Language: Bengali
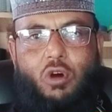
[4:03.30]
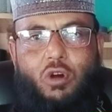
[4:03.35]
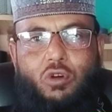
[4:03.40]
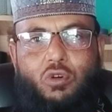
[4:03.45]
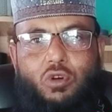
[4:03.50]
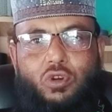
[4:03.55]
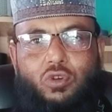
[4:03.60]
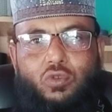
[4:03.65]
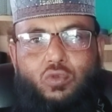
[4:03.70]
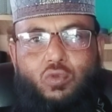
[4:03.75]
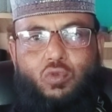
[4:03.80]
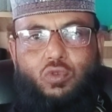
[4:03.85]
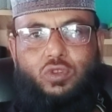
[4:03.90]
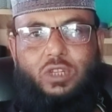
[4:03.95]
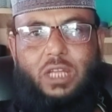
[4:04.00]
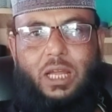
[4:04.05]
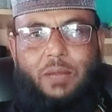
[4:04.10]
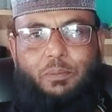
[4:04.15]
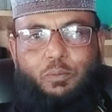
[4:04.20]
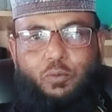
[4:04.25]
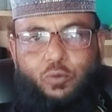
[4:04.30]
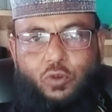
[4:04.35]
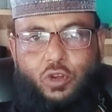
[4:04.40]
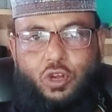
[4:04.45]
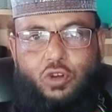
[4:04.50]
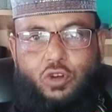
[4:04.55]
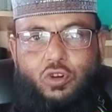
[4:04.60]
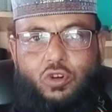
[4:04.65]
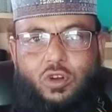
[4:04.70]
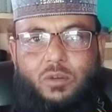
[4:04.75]
কখন কোথায়
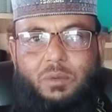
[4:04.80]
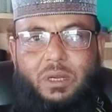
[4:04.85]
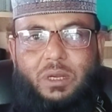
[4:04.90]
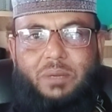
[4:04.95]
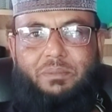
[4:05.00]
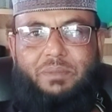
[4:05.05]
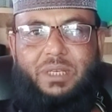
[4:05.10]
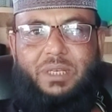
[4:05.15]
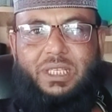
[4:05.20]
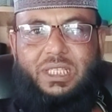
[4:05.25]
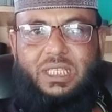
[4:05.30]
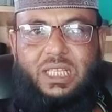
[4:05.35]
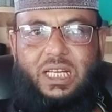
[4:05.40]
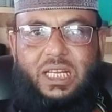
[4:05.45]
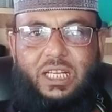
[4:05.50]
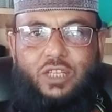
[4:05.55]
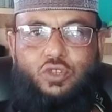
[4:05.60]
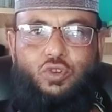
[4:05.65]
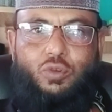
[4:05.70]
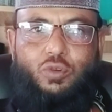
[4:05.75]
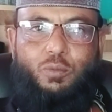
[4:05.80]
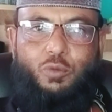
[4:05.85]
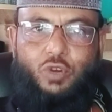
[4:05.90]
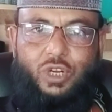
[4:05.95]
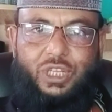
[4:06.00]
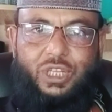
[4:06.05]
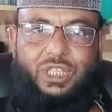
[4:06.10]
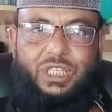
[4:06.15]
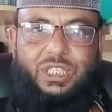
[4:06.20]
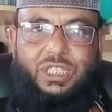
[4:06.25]
প্রয়োগ করবেন বিস্তারিত
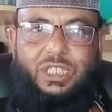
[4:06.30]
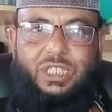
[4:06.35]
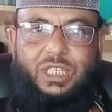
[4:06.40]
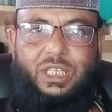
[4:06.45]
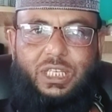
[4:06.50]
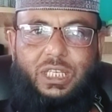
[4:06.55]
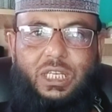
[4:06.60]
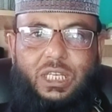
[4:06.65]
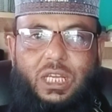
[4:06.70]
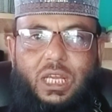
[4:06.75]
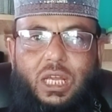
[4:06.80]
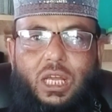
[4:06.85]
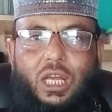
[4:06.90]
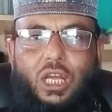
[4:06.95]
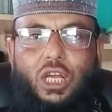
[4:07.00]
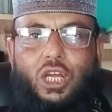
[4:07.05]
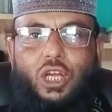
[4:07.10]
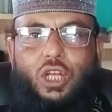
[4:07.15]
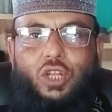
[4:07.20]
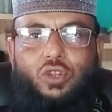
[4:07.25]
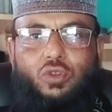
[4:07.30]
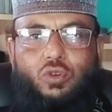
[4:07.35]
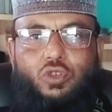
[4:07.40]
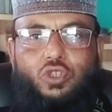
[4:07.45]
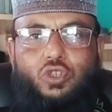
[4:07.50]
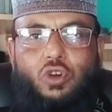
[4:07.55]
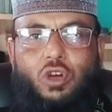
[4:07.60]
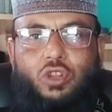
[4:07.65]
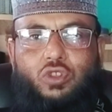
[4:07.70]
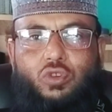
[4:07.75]
বলে দিচ্ছি তো
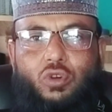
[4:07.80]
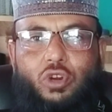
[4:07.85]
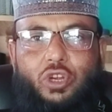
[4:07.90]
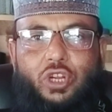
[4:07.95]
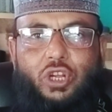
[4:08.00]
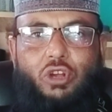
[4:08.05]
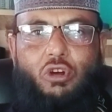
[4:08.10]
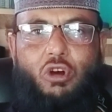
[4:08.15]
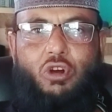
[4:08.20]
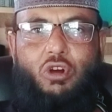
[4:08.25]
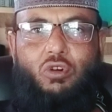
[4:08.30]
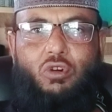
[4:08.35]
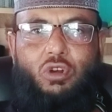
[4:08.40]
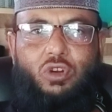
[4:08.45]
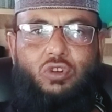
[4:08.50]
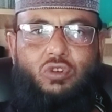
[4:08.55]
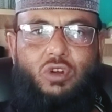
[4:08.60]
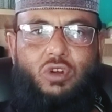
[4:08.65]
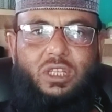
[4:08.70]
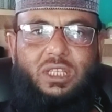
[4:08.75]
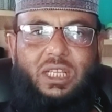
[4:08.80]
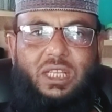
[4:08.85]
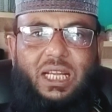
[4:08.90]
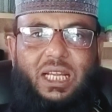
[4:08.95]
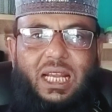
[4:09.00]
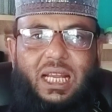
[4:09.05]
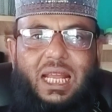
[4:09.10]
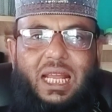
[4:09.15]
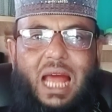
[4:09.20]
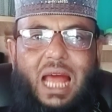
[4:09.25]
যন্ত্রটি অঙ্কন করতে
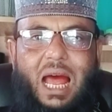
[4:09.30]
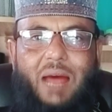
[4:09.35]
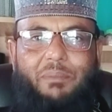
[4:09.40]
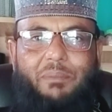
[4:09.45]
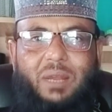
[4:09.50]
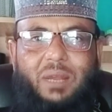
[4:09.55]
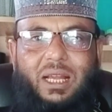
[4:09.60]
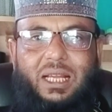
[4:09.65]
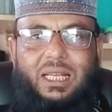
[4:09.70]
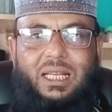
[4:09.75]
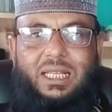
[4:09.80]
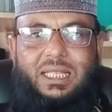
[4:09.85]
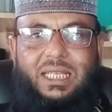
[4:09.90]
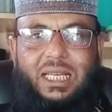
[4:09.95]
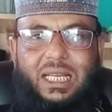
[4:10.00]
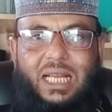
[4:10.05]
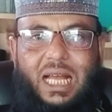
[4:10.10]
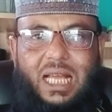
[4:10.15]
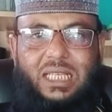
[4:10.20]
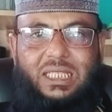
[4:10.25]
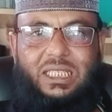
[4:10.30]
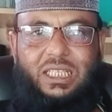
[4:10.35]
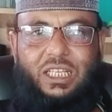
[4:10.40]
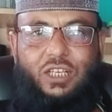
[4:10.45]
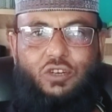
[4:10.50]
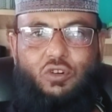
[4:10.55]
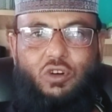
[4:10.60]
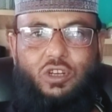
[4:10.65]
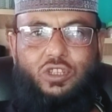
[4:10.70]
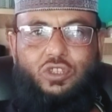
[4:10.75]
গেলে আপনাকে যে কাজটি
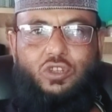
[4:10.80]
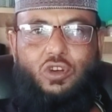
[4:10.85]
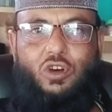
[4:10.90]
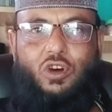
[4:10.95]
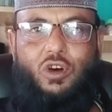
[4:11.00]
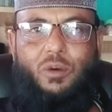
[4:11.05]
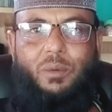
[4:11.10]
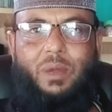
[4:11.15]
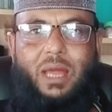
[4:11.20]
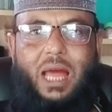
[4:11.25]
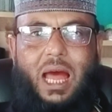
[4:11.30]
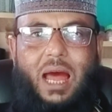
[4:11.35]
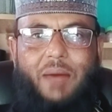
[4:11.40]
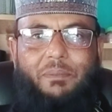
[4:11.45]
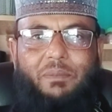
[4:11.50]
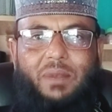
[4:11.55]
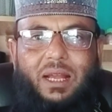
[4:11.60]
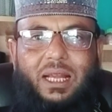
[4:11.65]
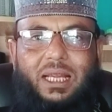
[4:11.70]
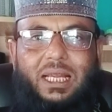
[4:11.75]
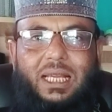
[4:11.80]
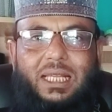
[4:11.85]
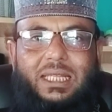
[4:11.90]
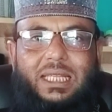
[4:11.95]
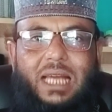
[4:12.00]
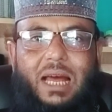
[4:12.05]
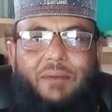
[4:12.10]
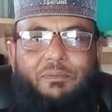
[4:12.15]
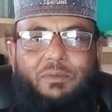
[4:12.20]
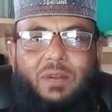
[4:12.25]
করতে হবে আপনাকে
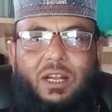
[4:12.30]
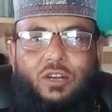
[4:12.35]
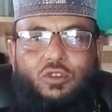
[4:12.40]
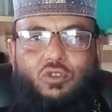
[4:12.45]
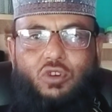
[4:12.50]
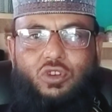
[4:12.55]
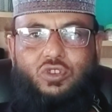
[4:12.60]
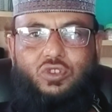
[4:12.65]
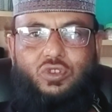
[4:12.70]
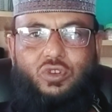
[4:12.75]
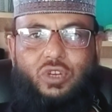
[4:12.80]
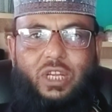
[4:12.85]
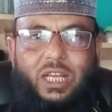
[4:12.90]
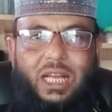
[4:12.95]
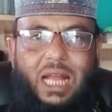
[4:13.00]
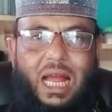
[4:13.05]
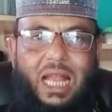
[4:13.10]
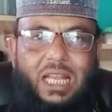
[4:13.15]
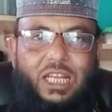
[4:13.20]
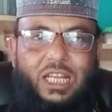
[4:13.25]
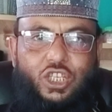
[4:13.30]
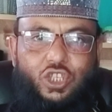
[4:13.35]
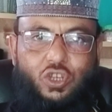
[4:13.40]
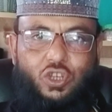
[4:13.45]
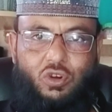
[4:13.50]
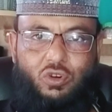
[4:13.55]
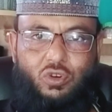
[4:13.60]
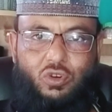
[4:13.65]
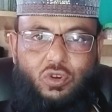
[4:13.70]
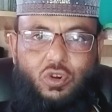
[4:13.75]
জাফরান কস্তুরি কালি
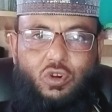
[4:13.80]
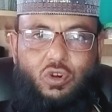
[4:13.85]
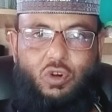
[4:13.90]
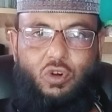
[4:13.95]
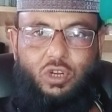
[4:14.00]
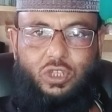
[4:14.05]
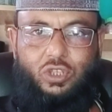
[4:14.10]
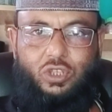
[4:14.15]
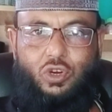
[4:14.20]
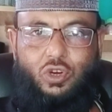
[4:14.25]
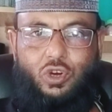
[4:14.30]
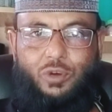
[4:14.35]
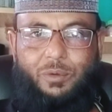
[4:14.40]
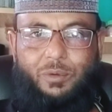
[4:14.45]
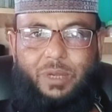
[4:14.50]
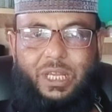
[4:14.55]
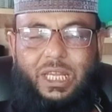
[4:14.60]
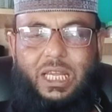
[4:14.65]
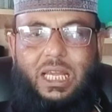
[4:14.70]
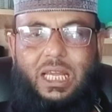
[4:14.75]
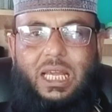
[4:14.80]
সংগ্রহ করতে হবে